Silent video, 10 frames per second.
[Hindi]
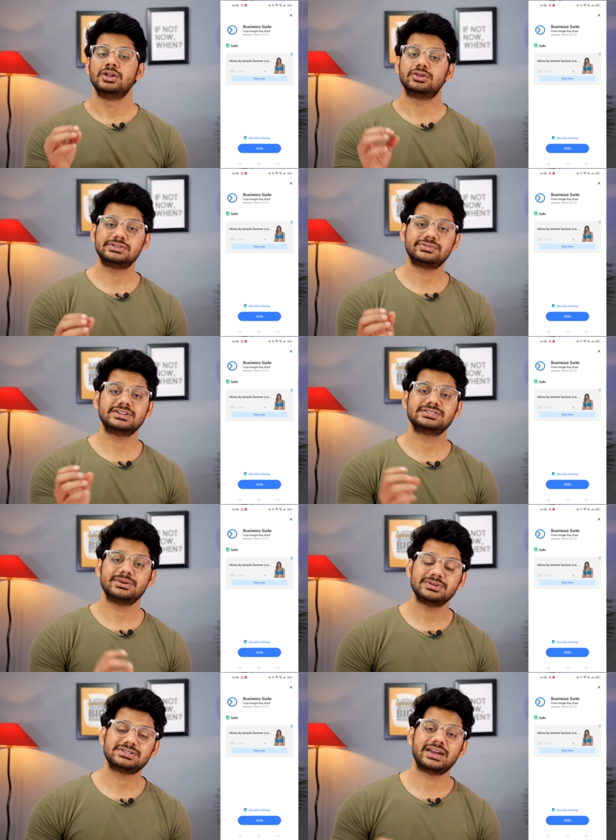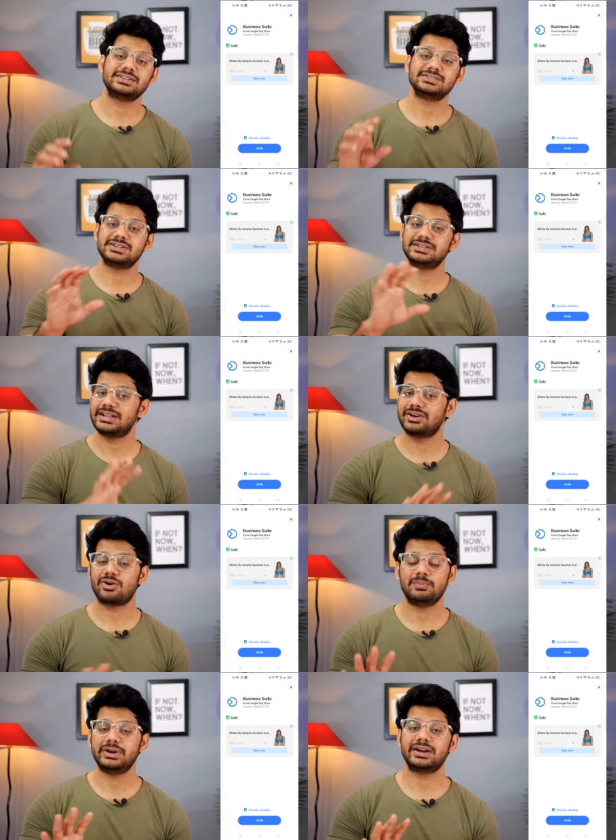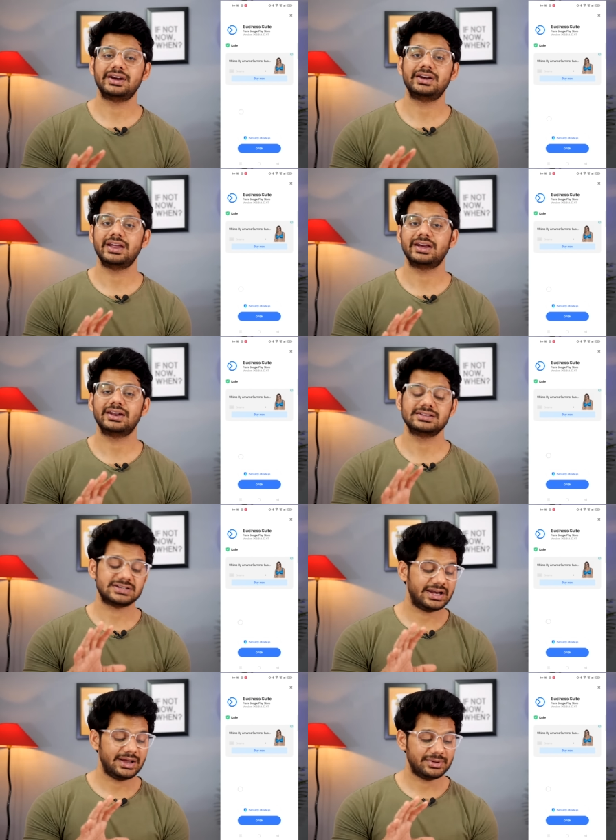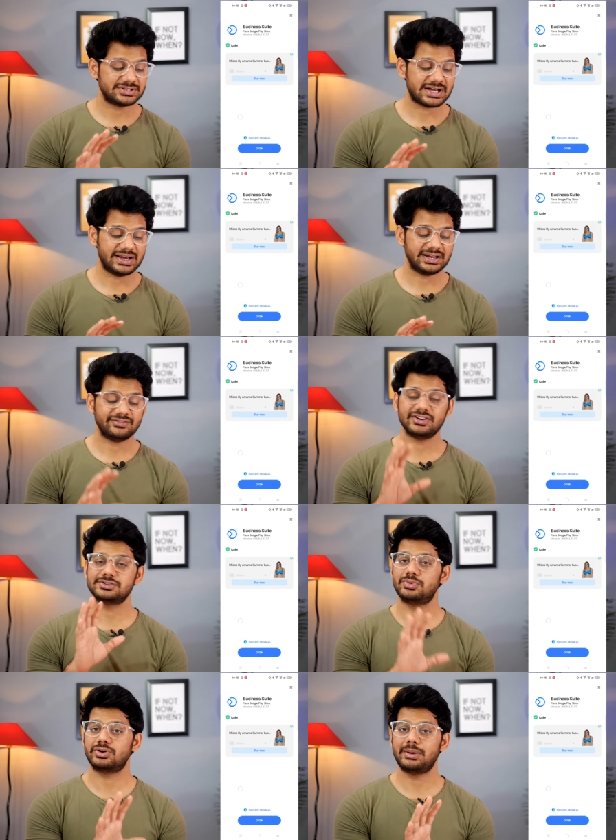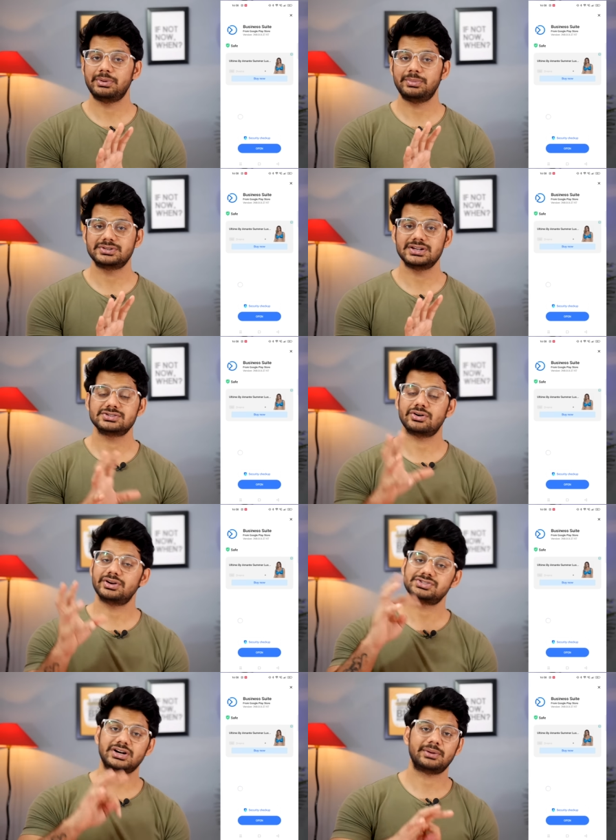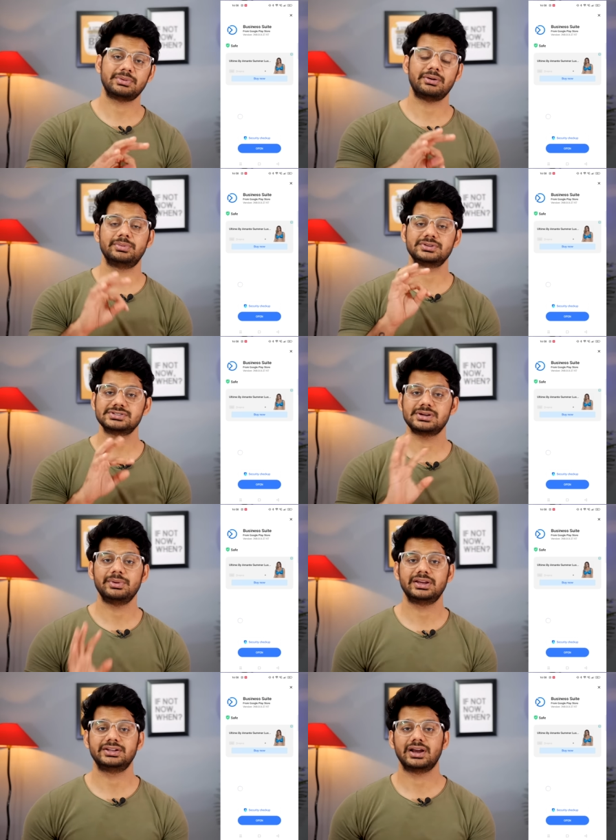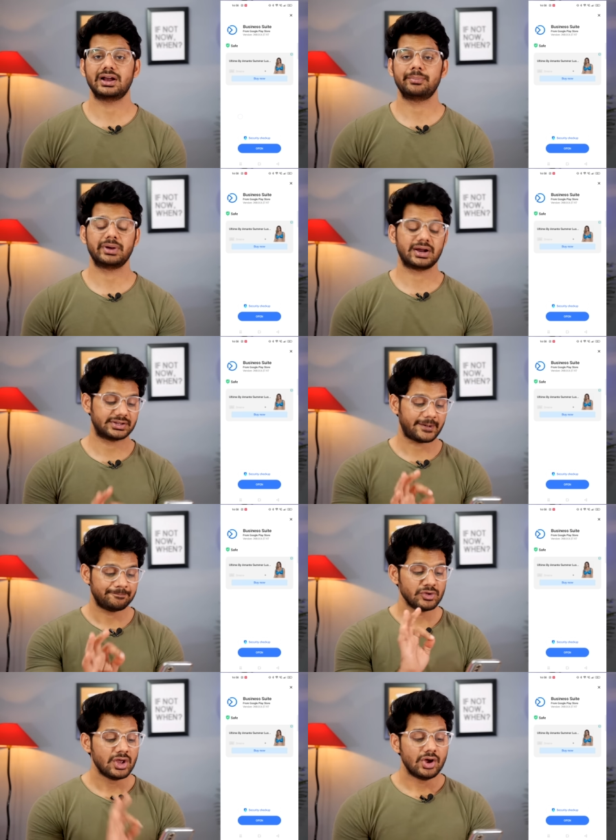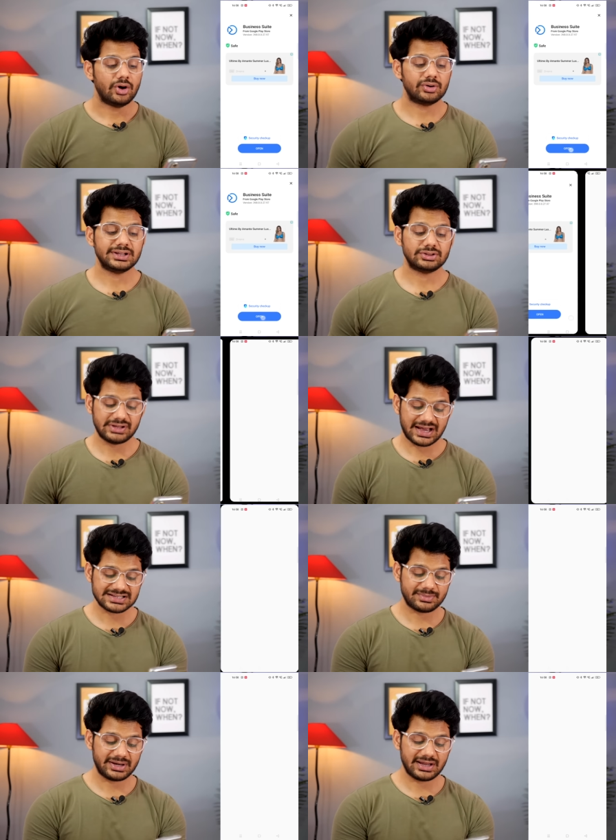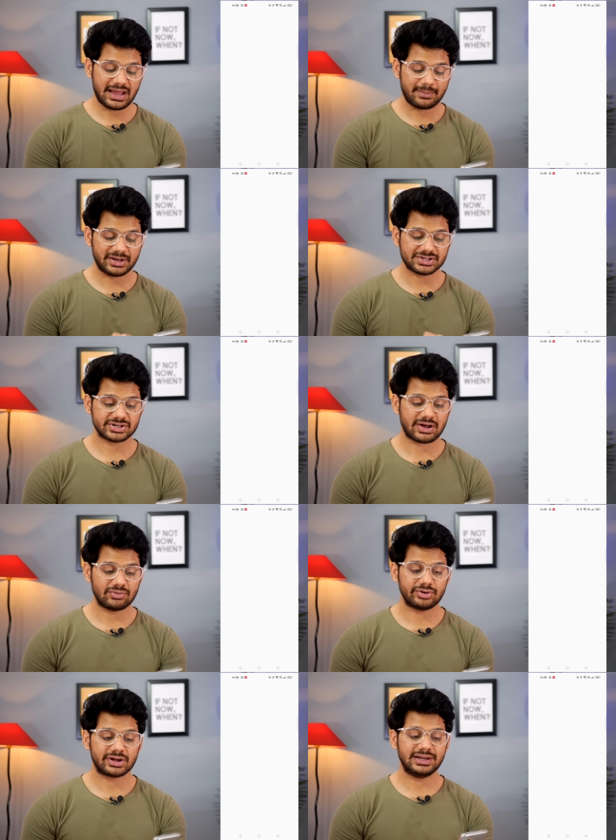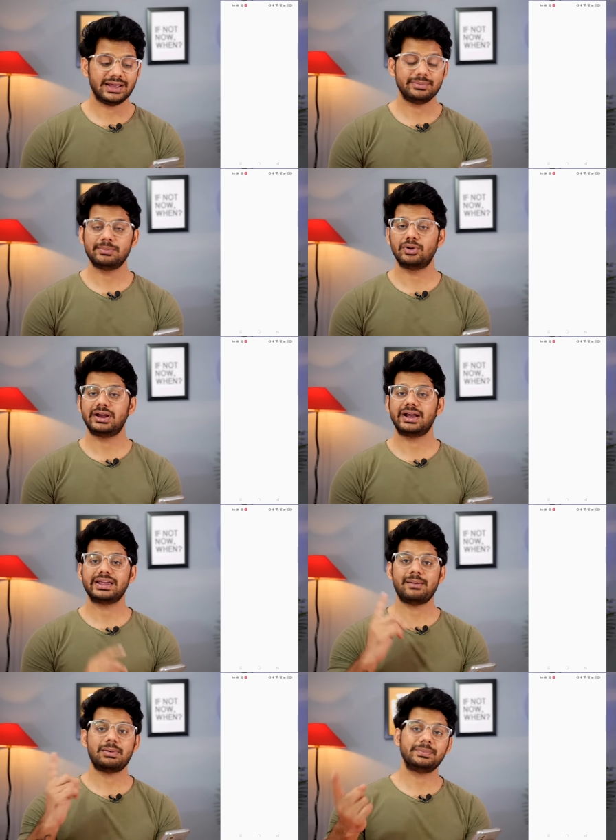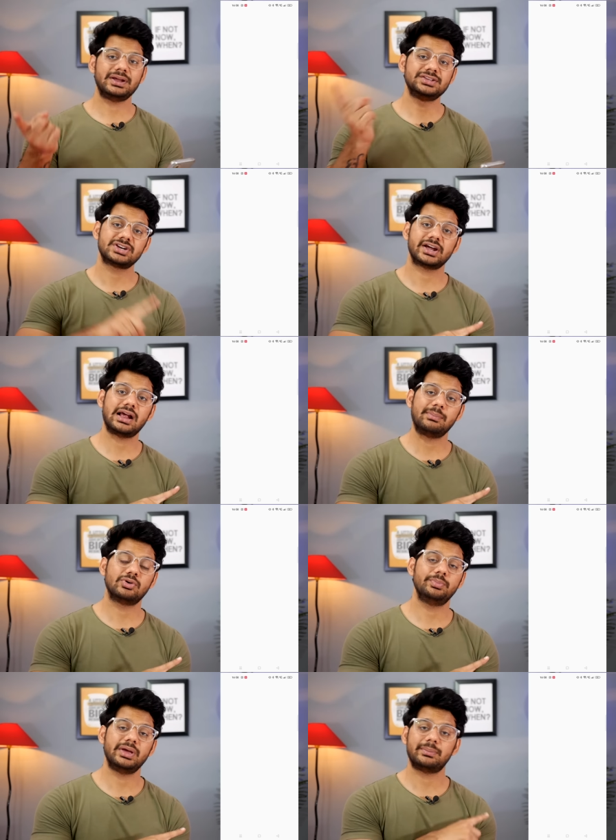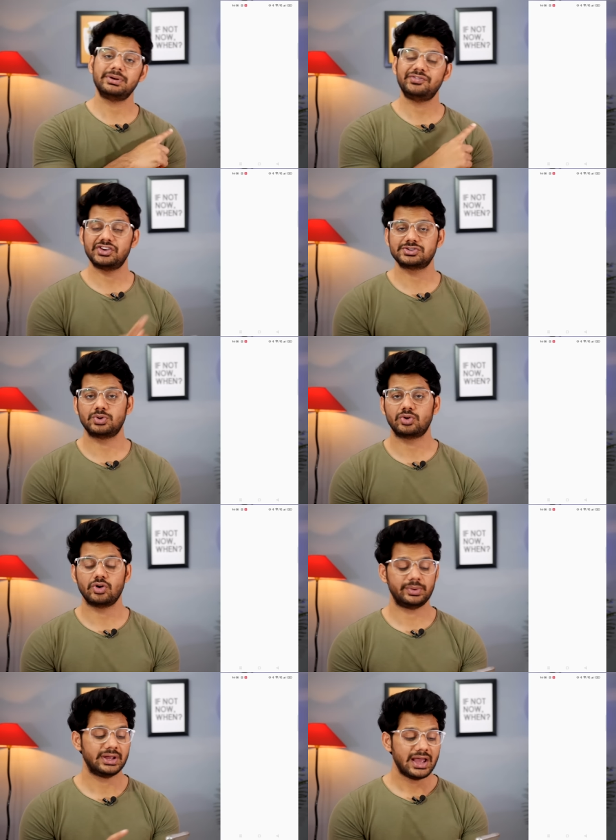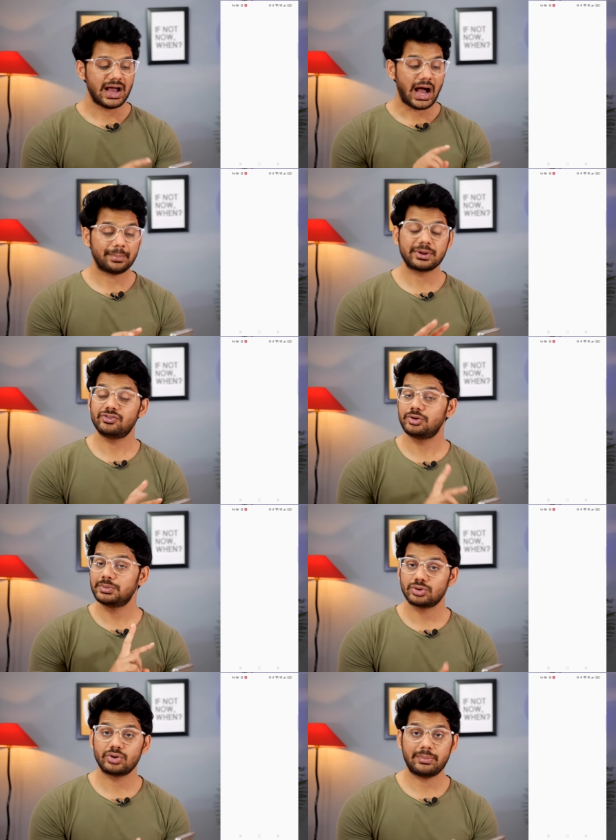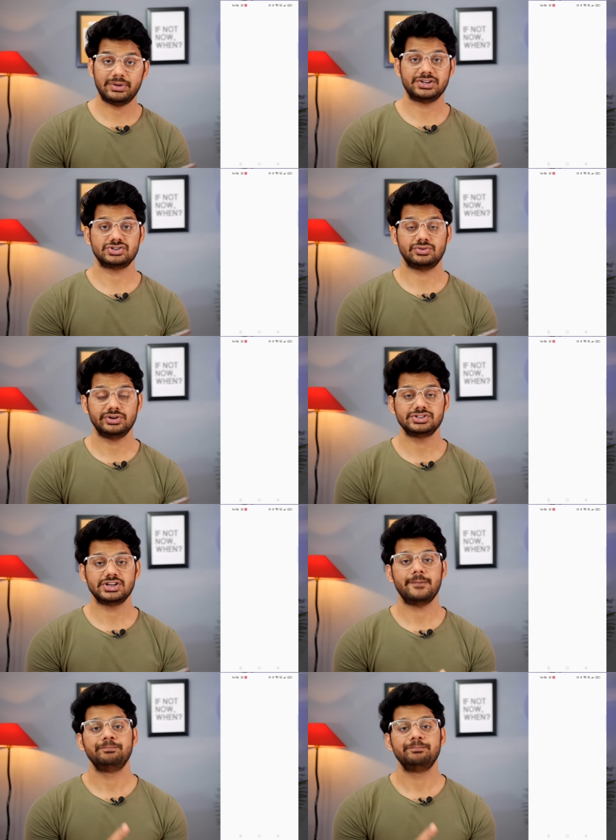तो इस वजह से अब ये सारी चीजें ज्यादा कॉम्प्लिकेटेड नहीं करना चाह रहे अब ये चाह रहे कि फेसबुक का भी बिजनेस और इंस्टाग्राम का भी बिजनेस हम एक ही जगह पे करते हैं ओके तो यहां से मैंने ये एप्लीकेशन डाउनलोड कर लिया अब ये बोलेगा कि आप अपने इंस्टाग्राम को भी और अपने फेसबुक को भी आपके फोन में दोनों एप्लीकेशन होनी चाहिए